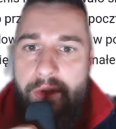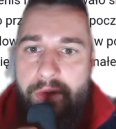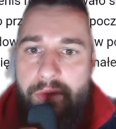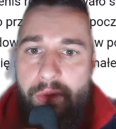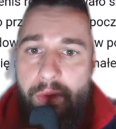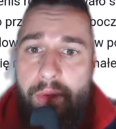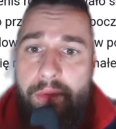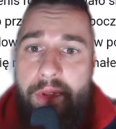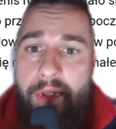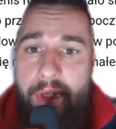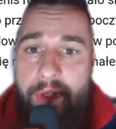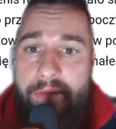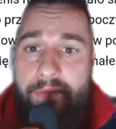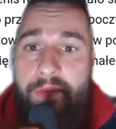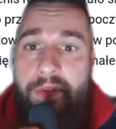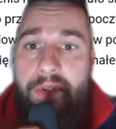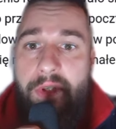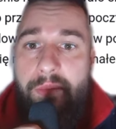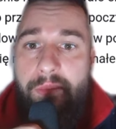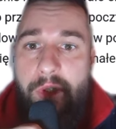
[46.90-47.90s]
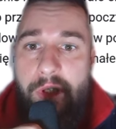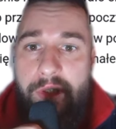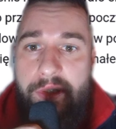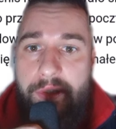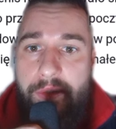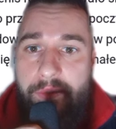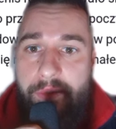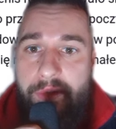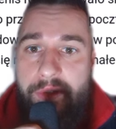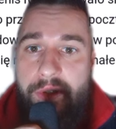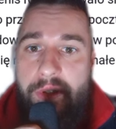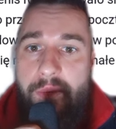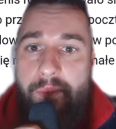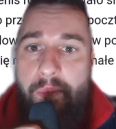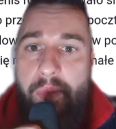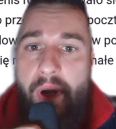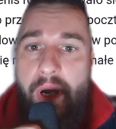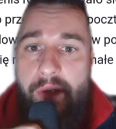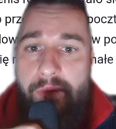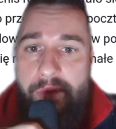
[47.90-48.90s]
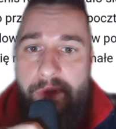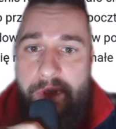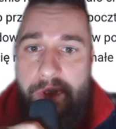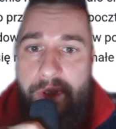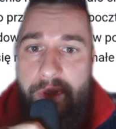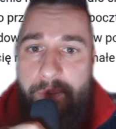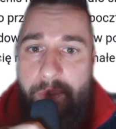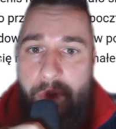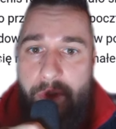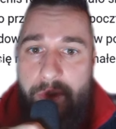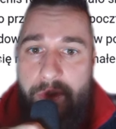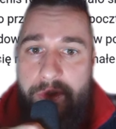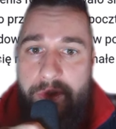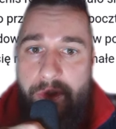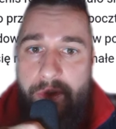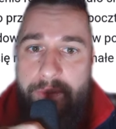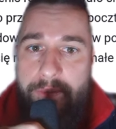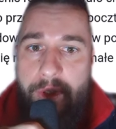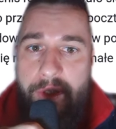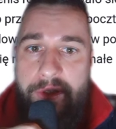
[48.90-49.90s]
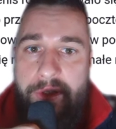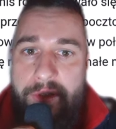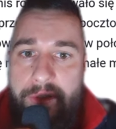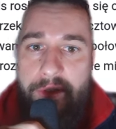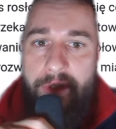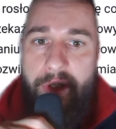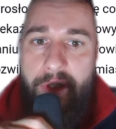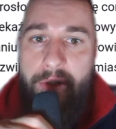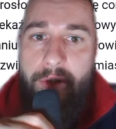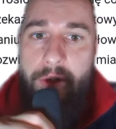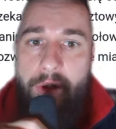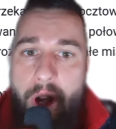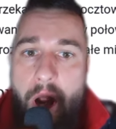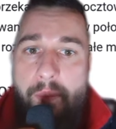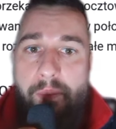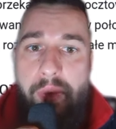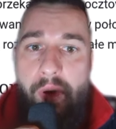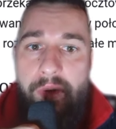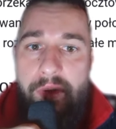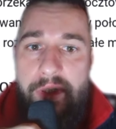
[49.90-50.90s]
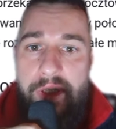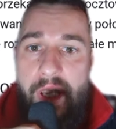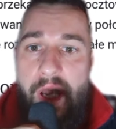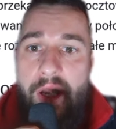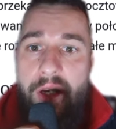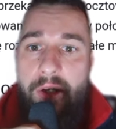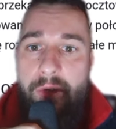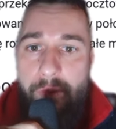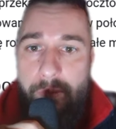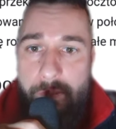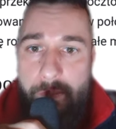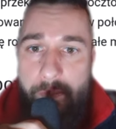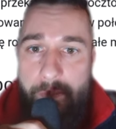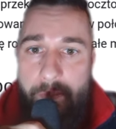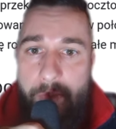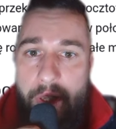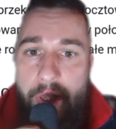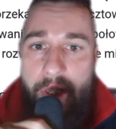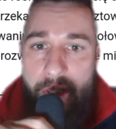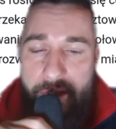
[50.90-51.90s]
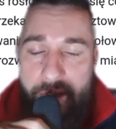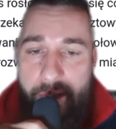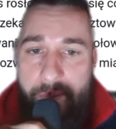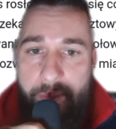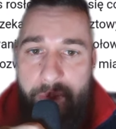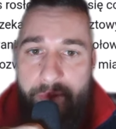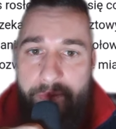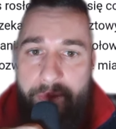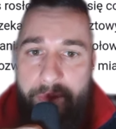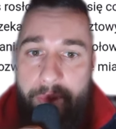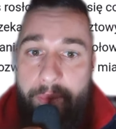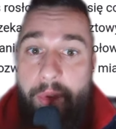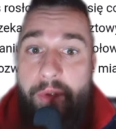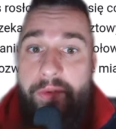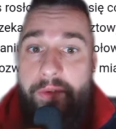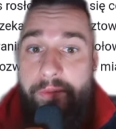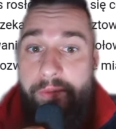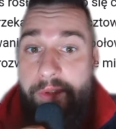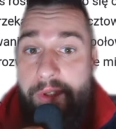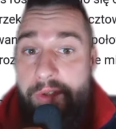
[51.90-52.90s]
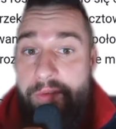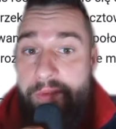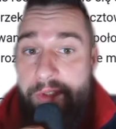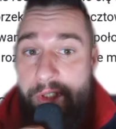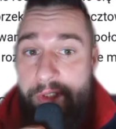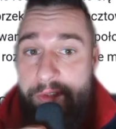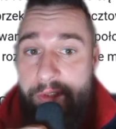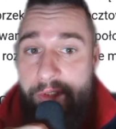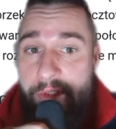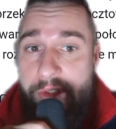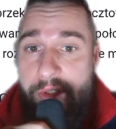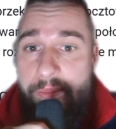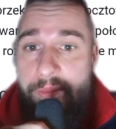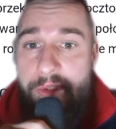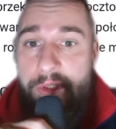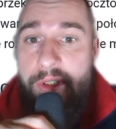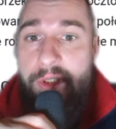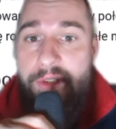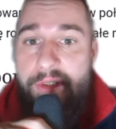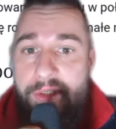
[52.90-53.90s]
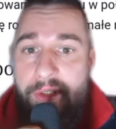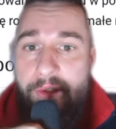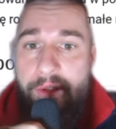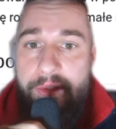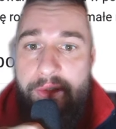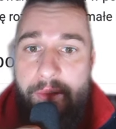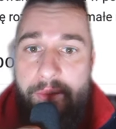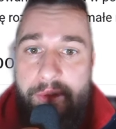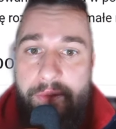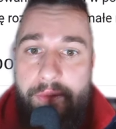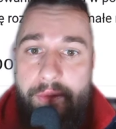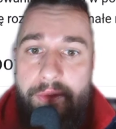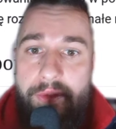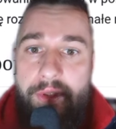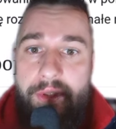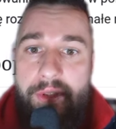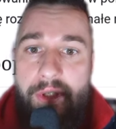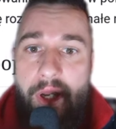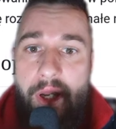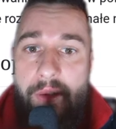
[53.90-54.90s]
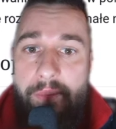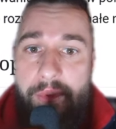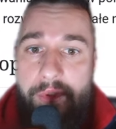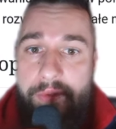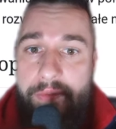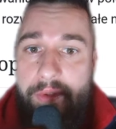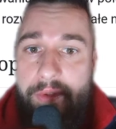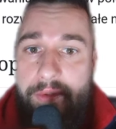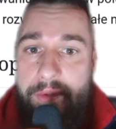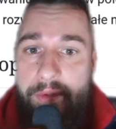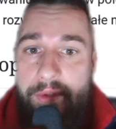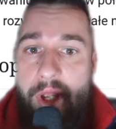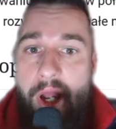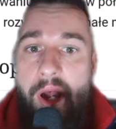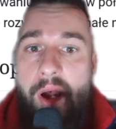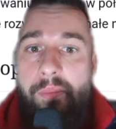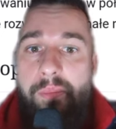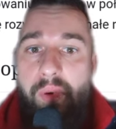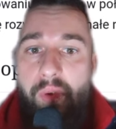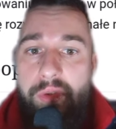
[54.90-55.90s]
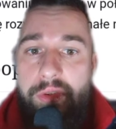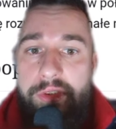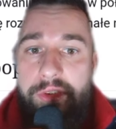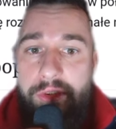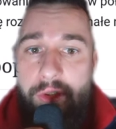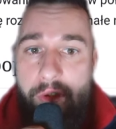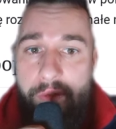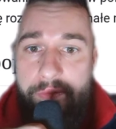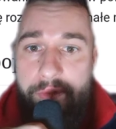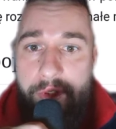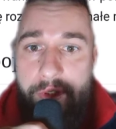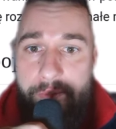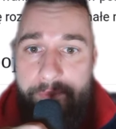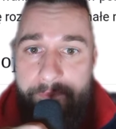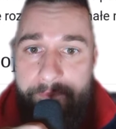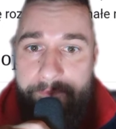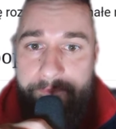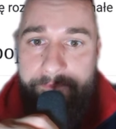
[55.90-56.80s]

Człon nazwy tej miejscowości Pauli pochodzi od łacińskiego Apuliacum, Najprawdopodobniej w czasach rzymskich stała tam świątynia poświęcona Apolinowi.